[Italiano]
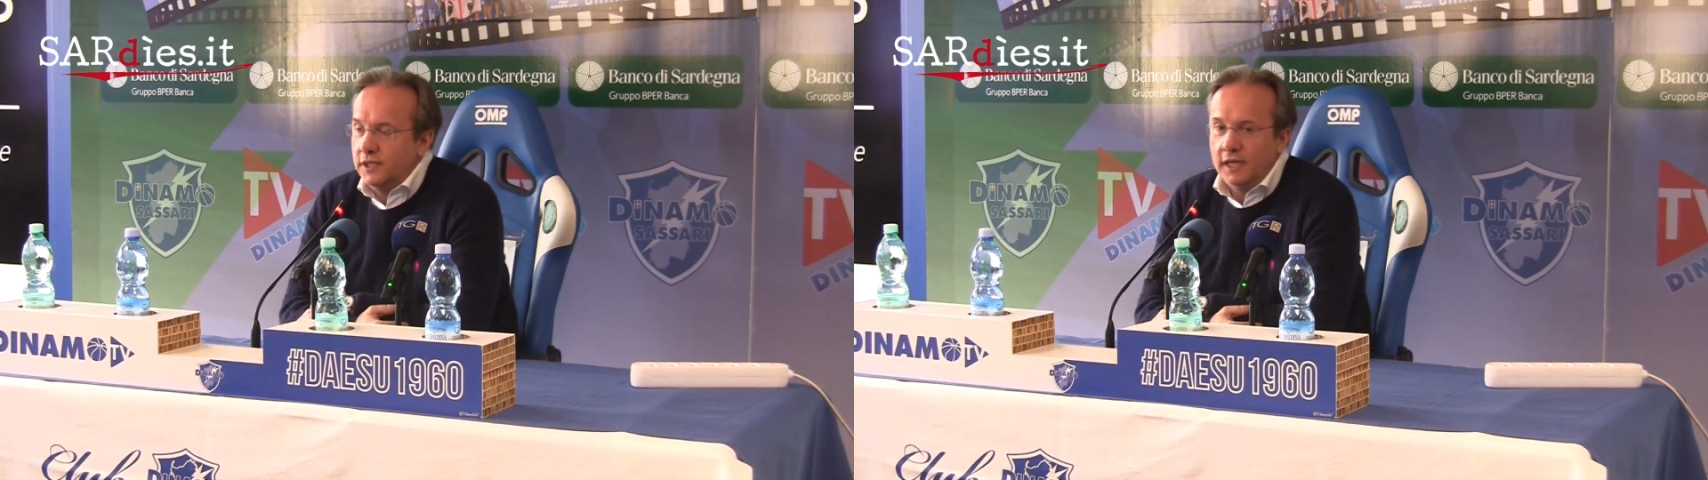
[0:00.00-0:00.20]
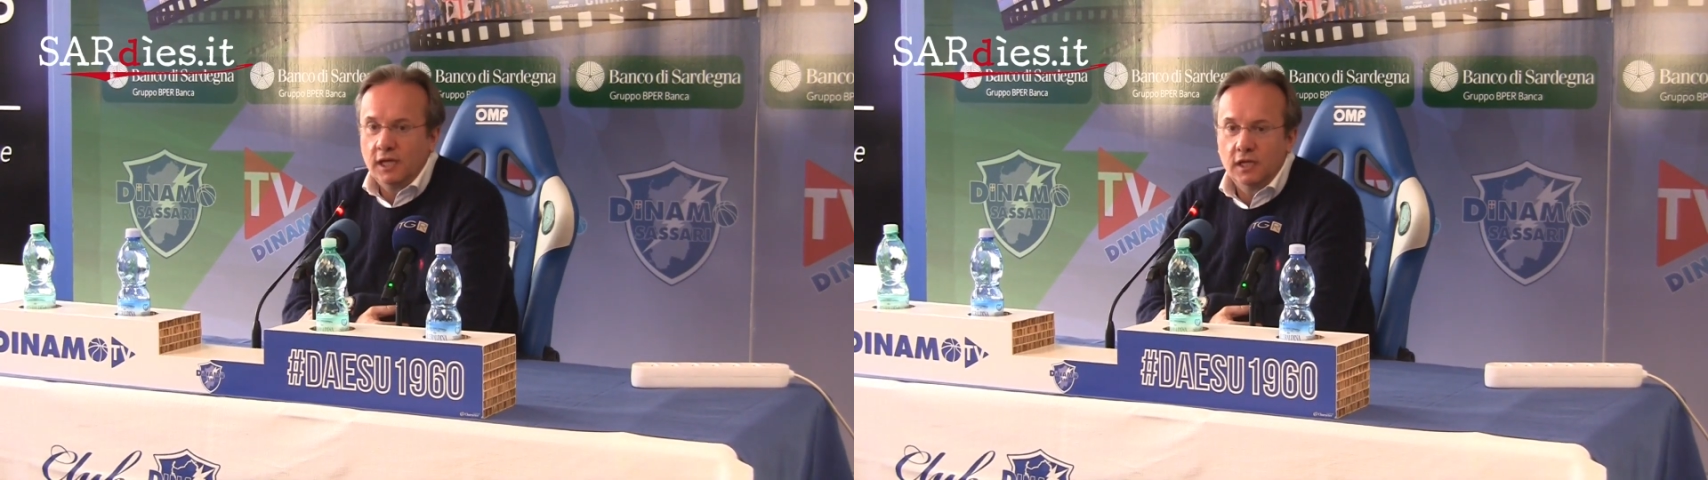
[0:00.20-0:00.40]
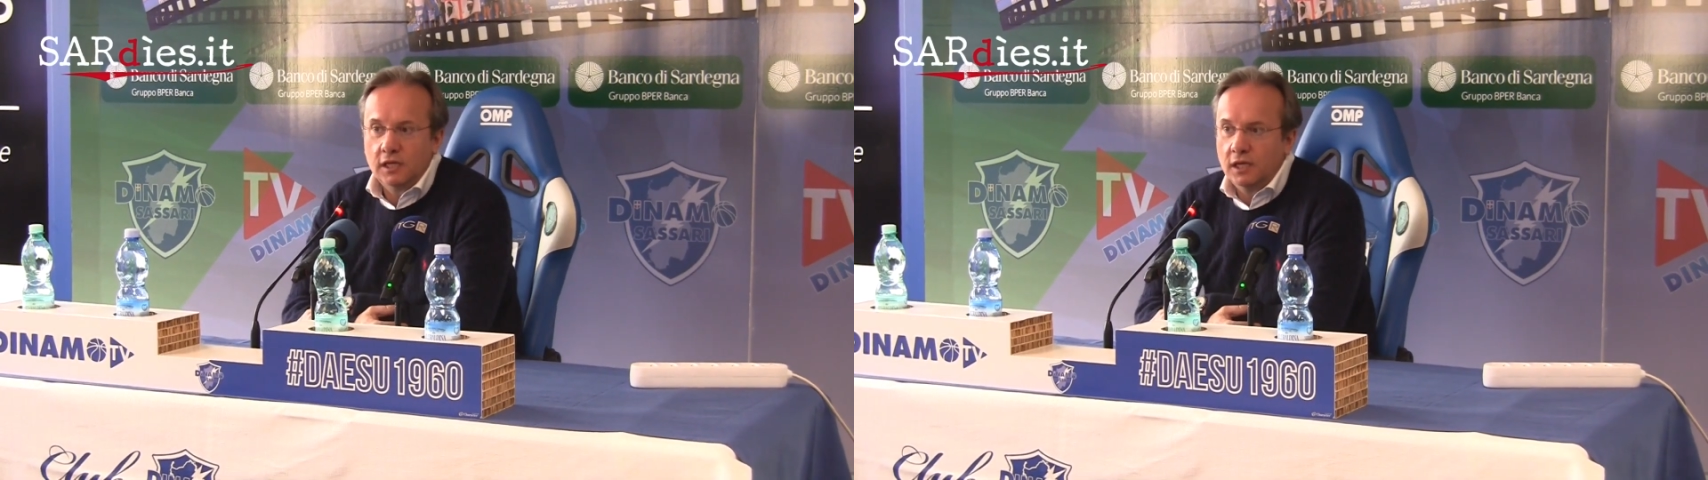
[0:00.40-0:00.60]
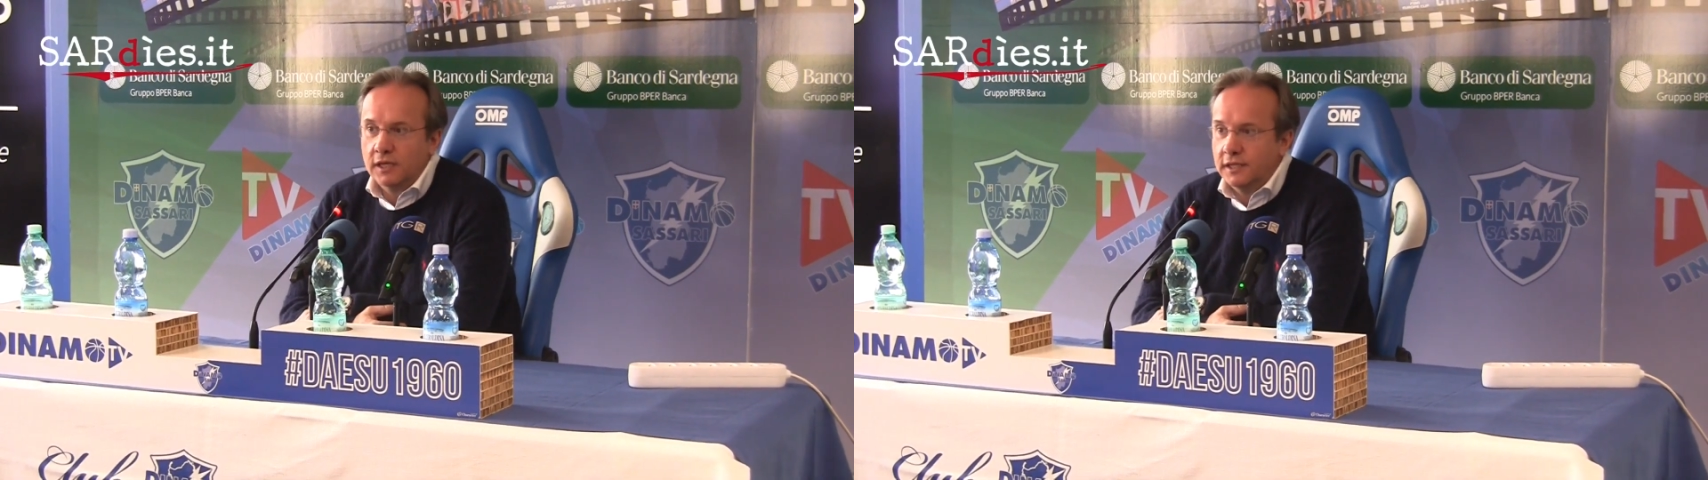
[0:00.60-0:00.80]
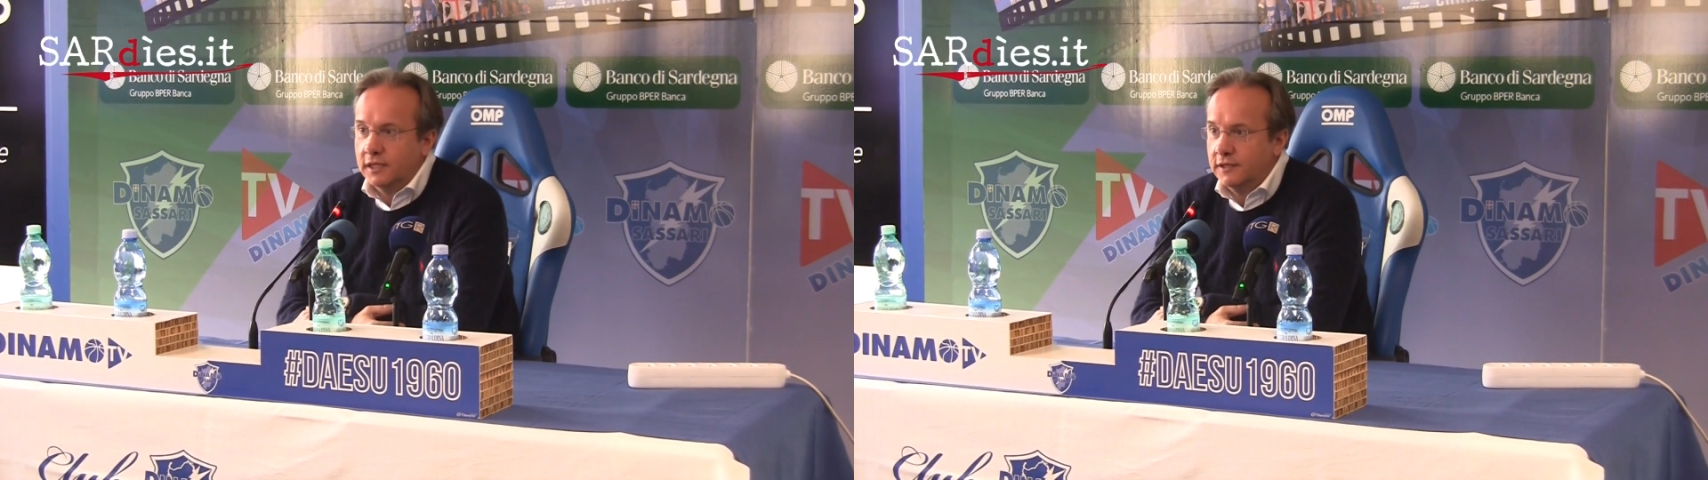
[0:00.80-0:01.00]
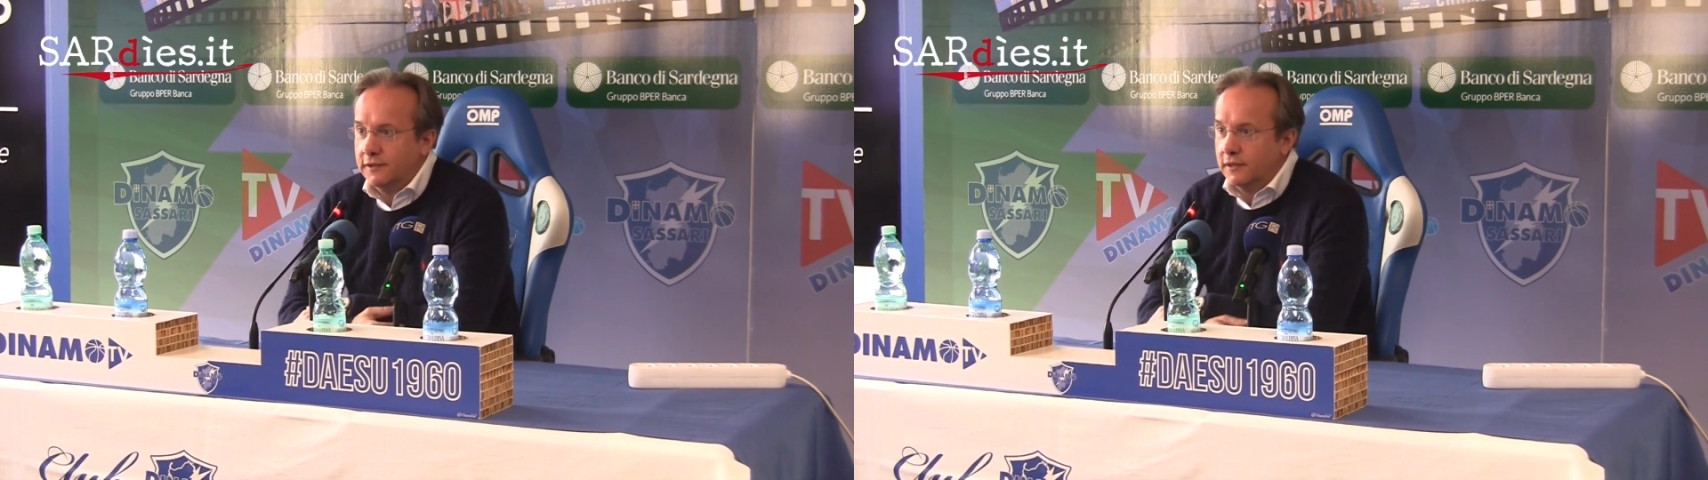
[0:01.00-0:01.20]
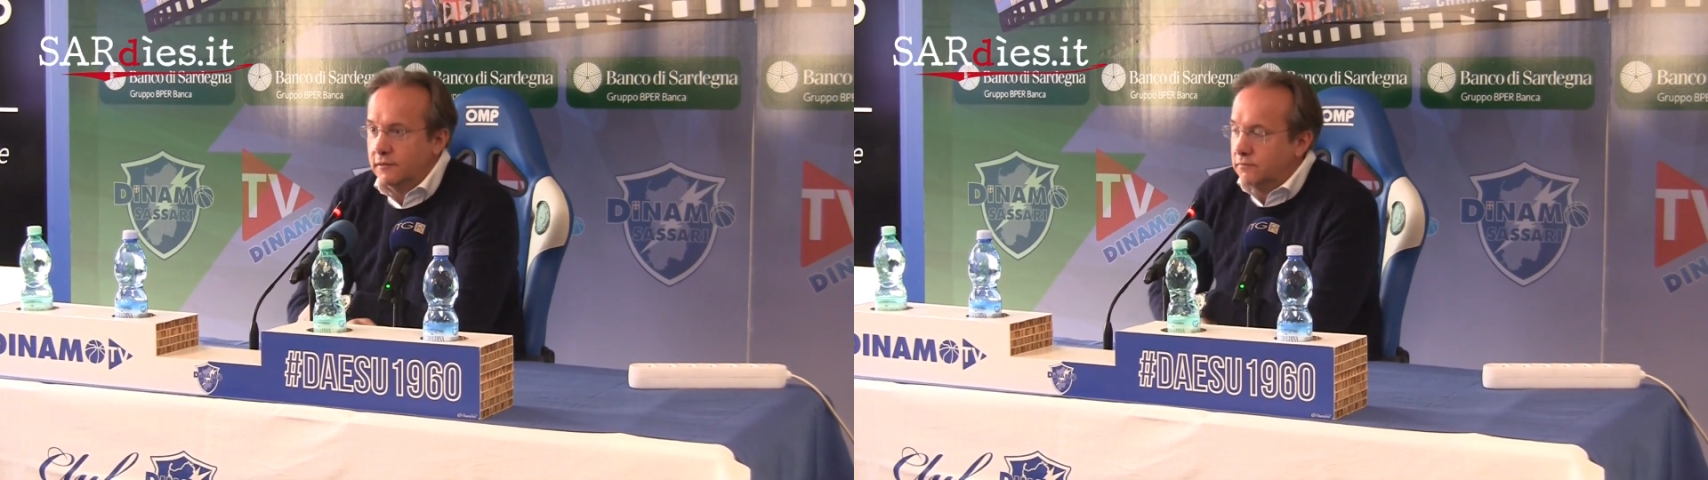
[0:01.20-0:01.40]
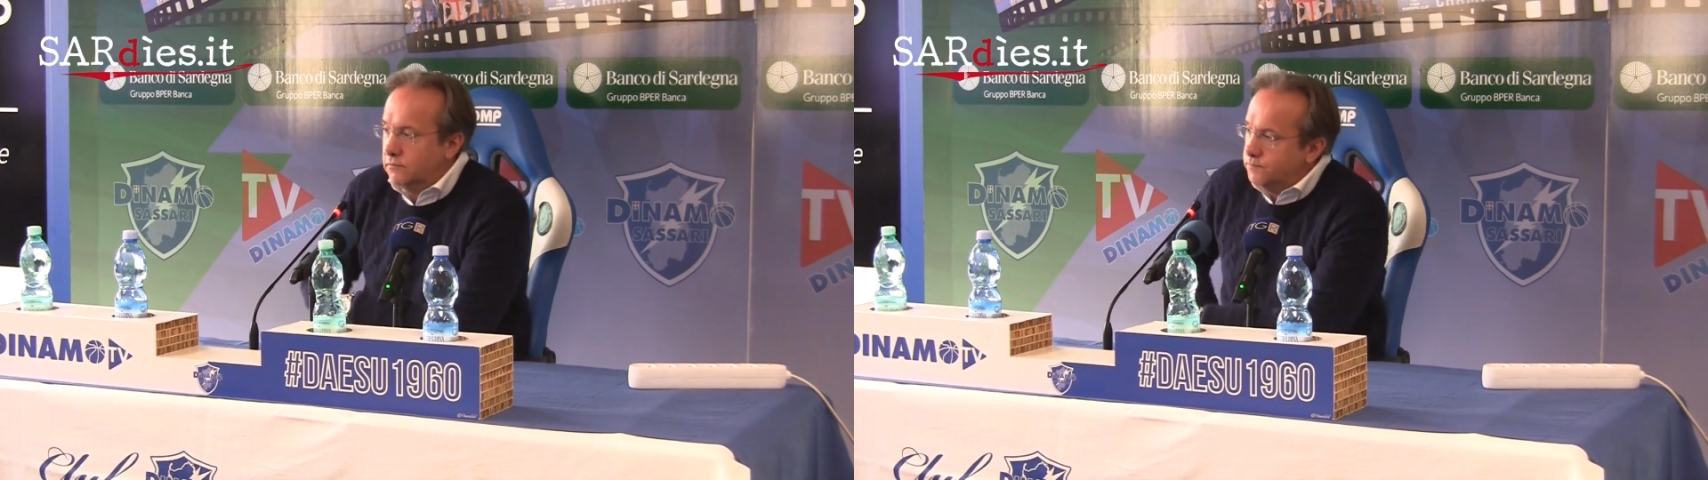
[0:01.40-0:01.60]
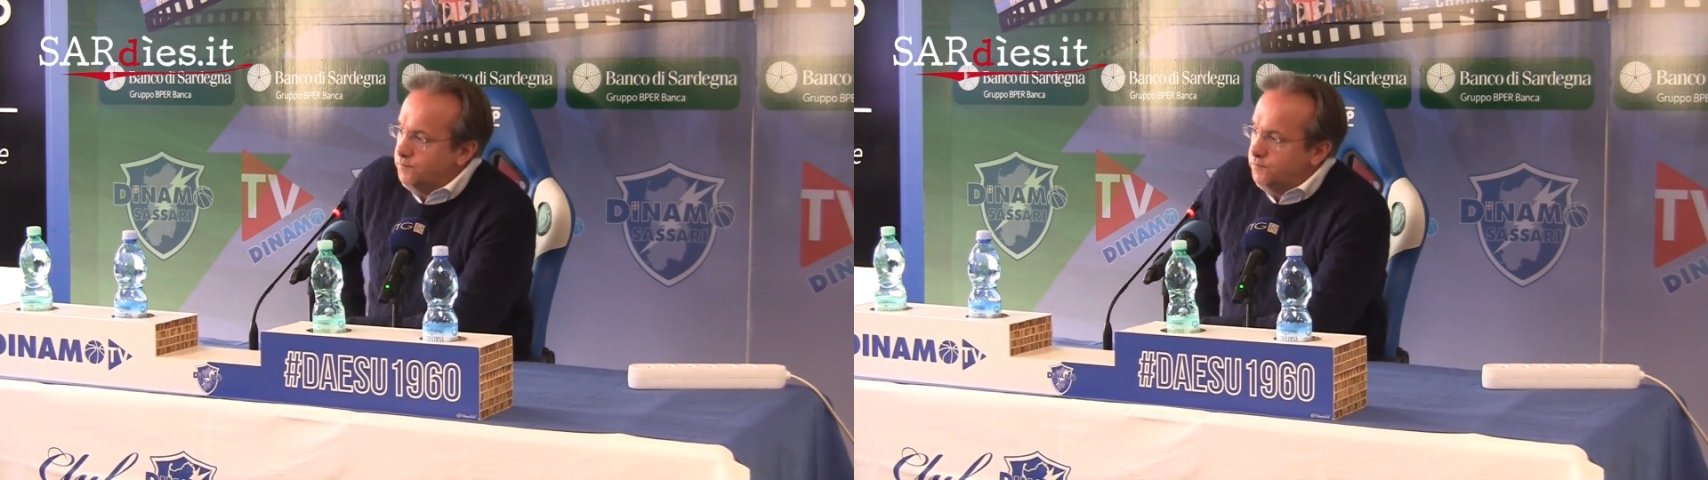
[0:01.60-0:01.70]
stava evolvendo la situazione e di come la